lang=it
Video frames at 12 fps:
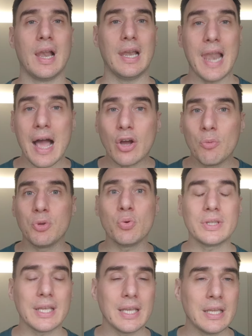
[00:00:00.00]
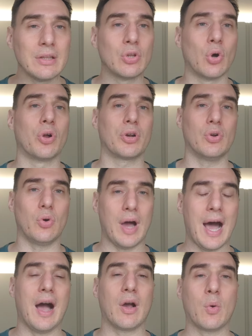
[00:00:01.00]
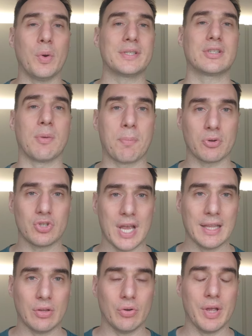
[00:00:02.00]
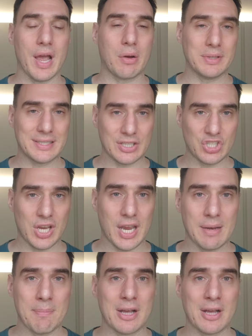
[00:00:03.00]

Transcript: La community intorno a questo progetto e a questa chain,